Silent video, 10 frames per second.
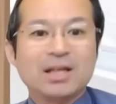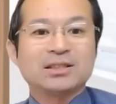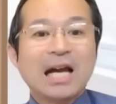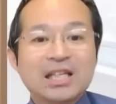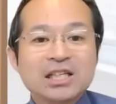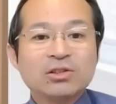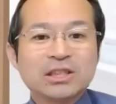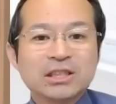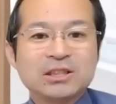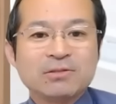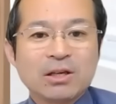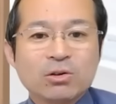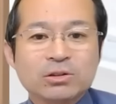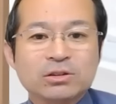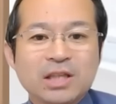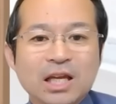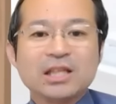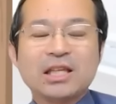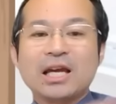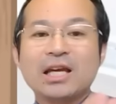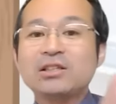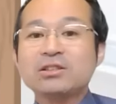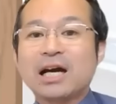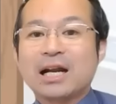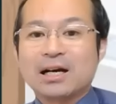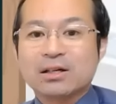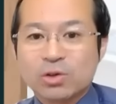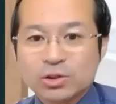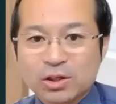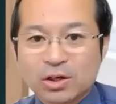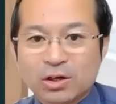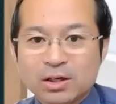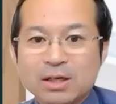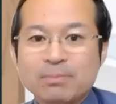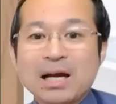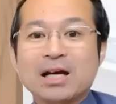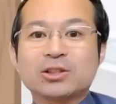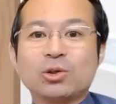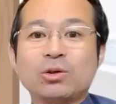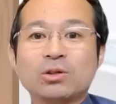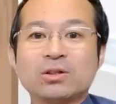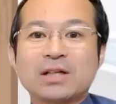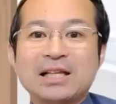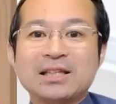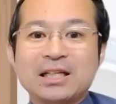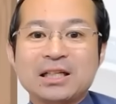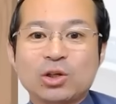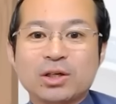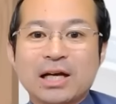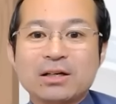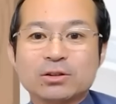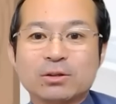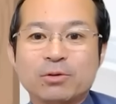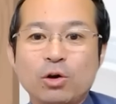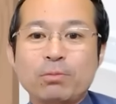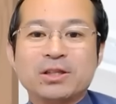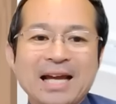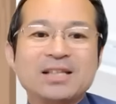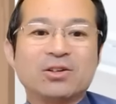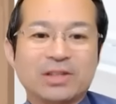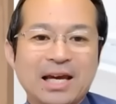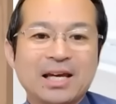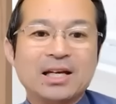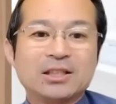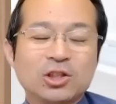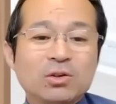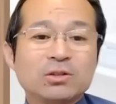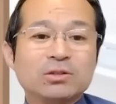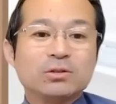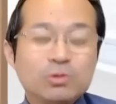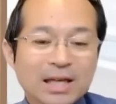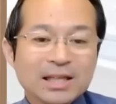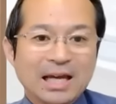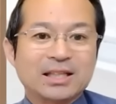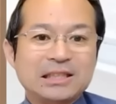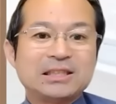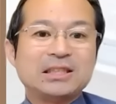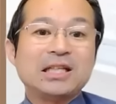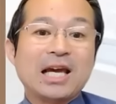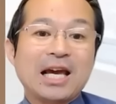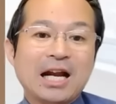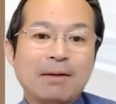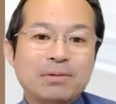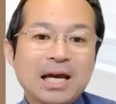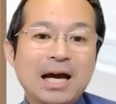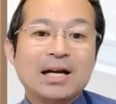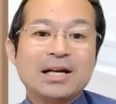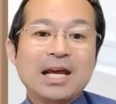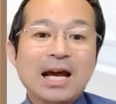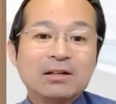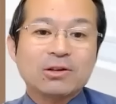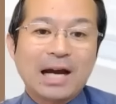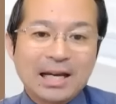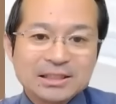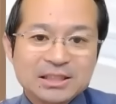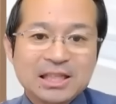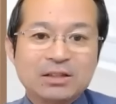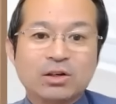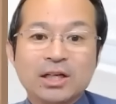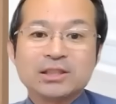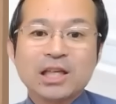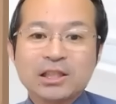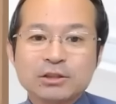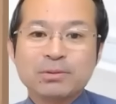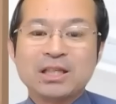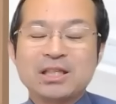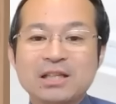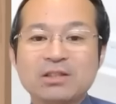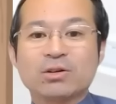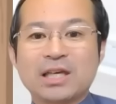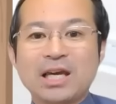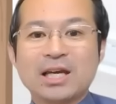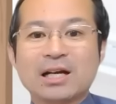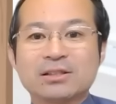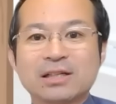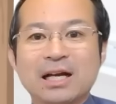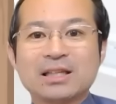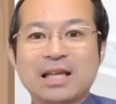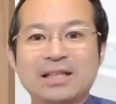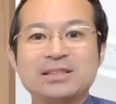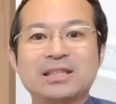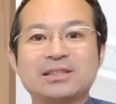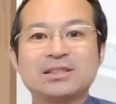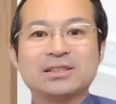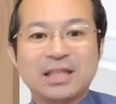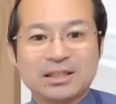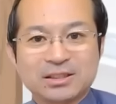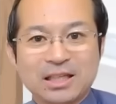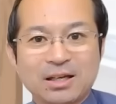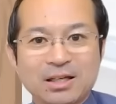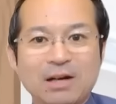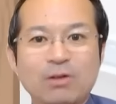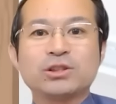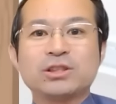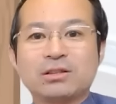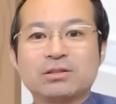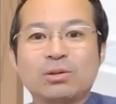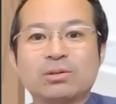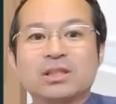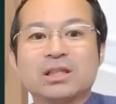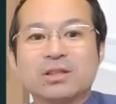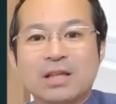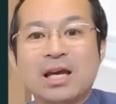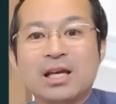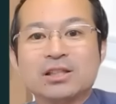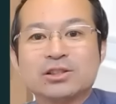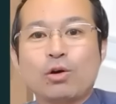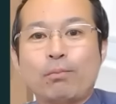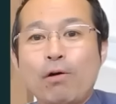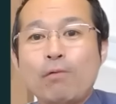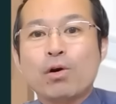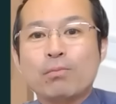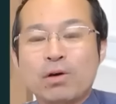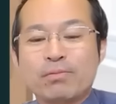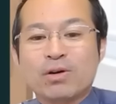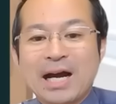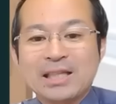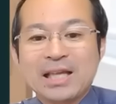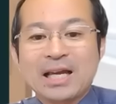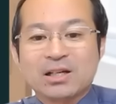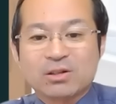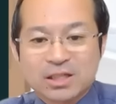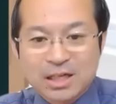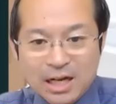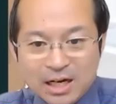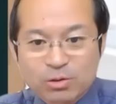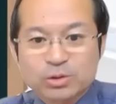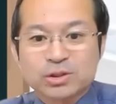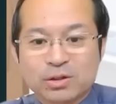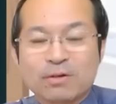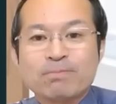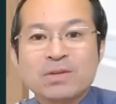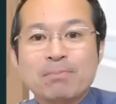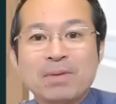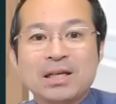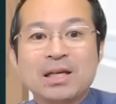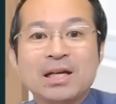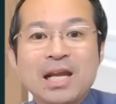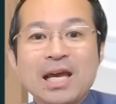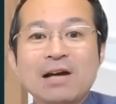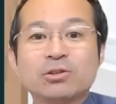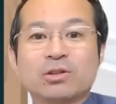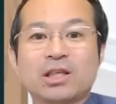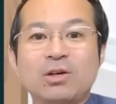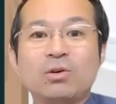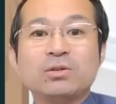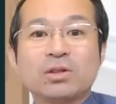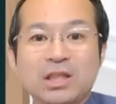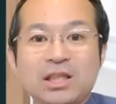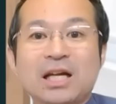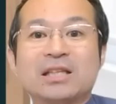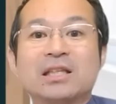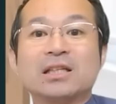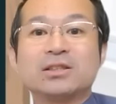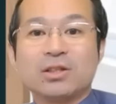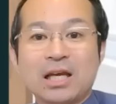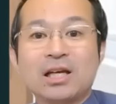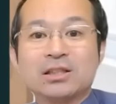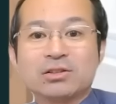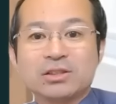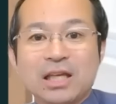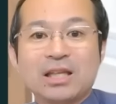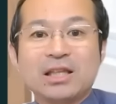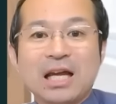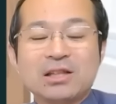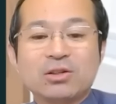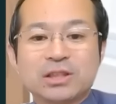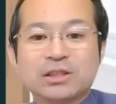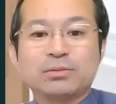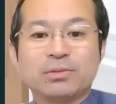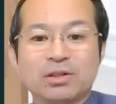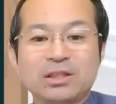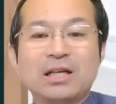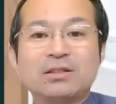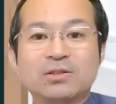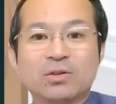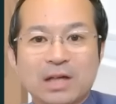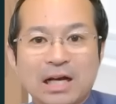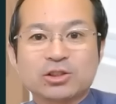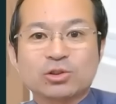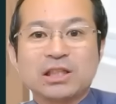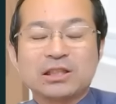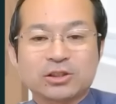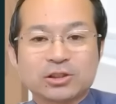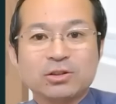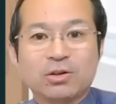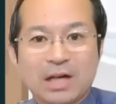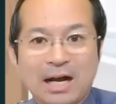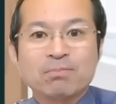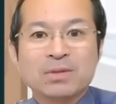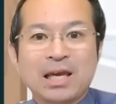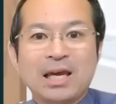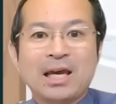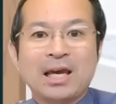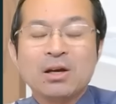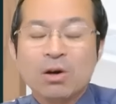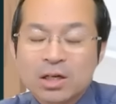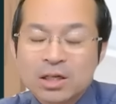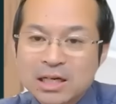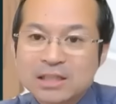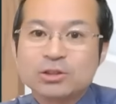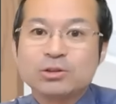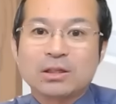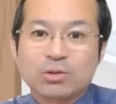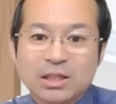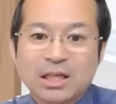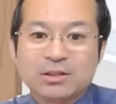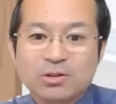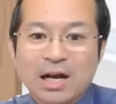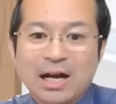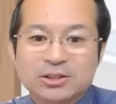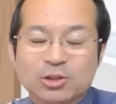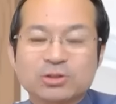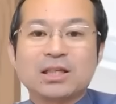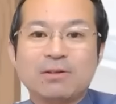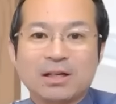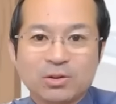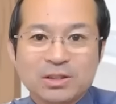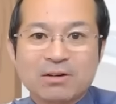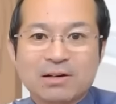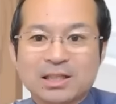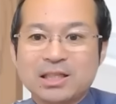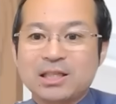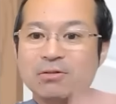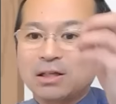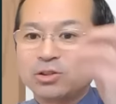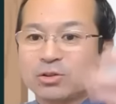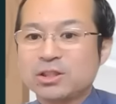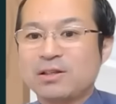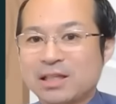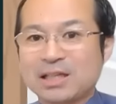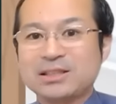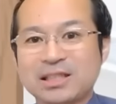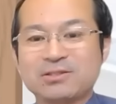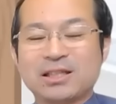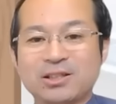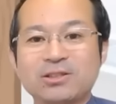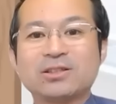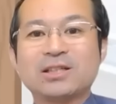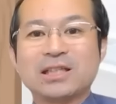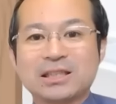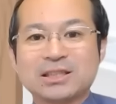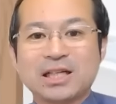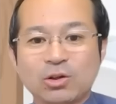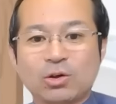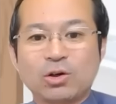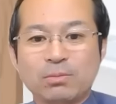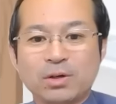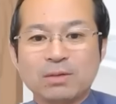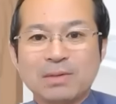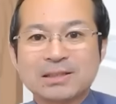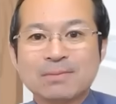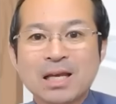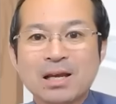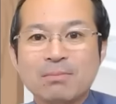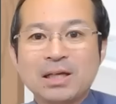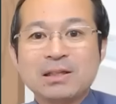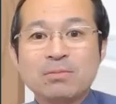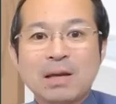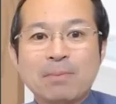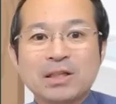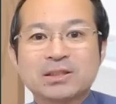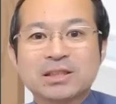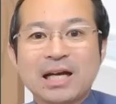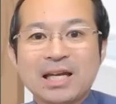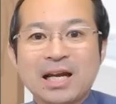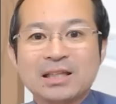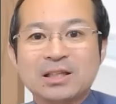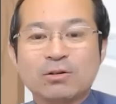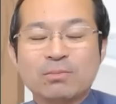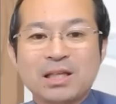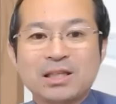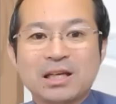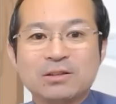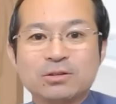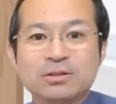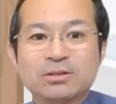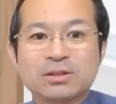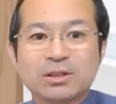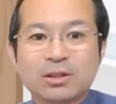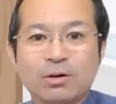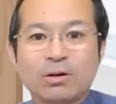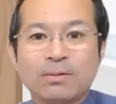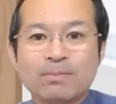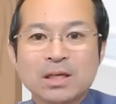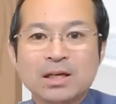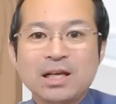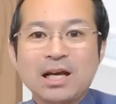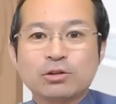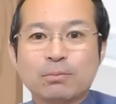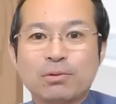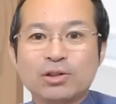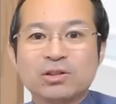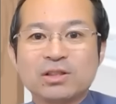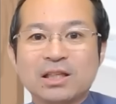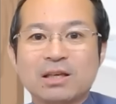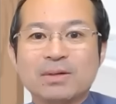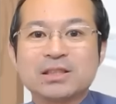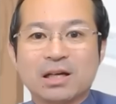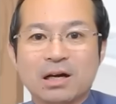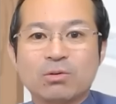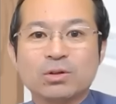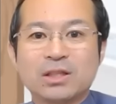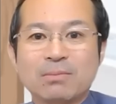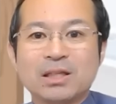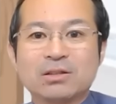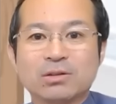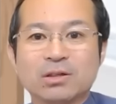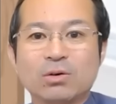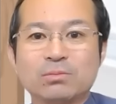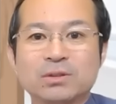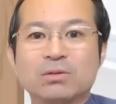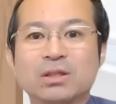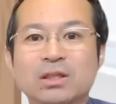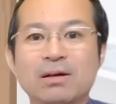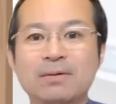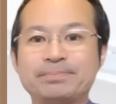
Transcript: 最近のキッチンはよくできているからこそ、まあ、そう簡単に取り替えることもほぼないので、その上でキッチン選びやレイアウト配置など、設備などの計画が大切ですね。いや、おっしゃる通りですよね。そう、ボンボンボンも変えないからこそ、やっぱりレイアウトって基本のキーなんでね。そして何の設備を入れるのか、食洗機つくのか、えーレイジフードはどれで行くのか、食洗機はどうなのか、機器は浄水器はタッチですわっていう形かと思います。まあ、ちゃんもやっぱり使い勝手の面で言うと、レイアウトポイントになってきませんかこういった面で言うと、リフォームにおいては。